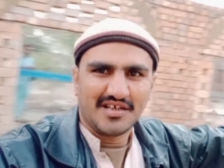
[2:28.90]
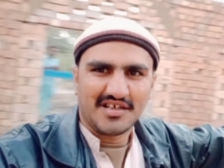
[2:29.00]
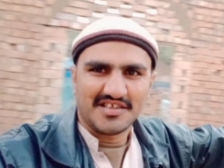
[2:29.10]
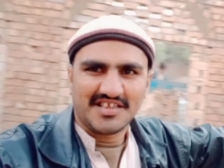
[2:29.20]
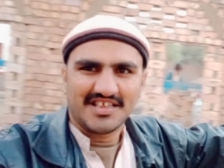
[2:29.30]

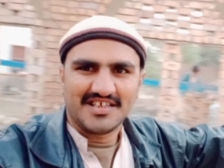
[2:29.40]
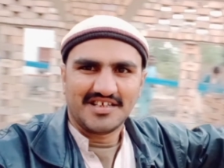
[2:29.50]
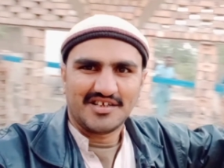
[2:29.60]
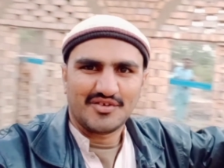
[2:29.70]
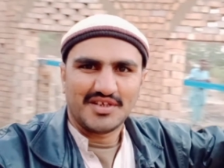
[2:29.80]
ठीक है
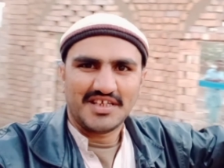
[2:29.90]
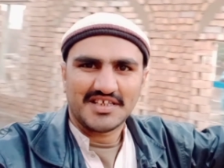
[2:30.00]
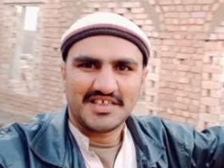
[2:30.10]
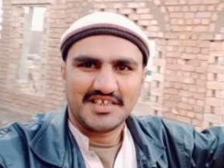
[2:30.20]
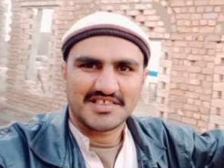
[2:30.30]
और एक
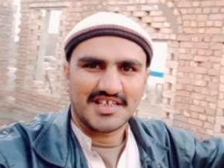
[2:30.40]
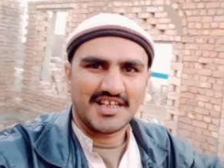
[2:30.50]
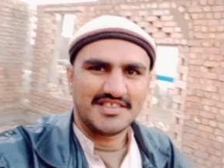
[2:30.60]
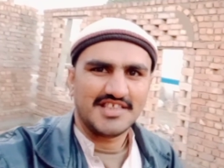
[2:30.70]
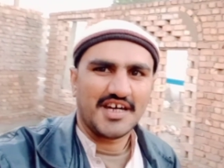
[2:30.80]
ये सारा
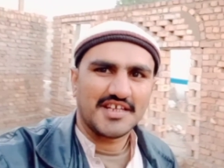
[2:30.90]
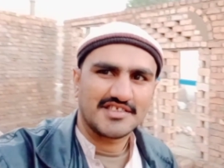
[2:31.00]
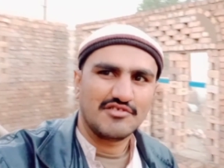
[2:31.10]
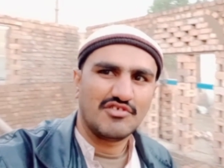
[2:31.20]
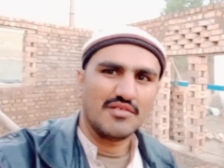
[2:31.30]
चार रास्ते
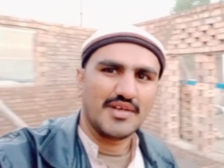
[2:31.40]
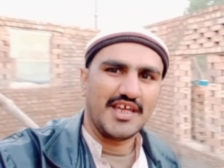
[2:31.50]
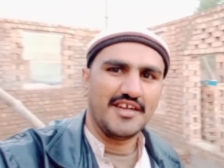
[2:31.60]
इन्होंने बनाए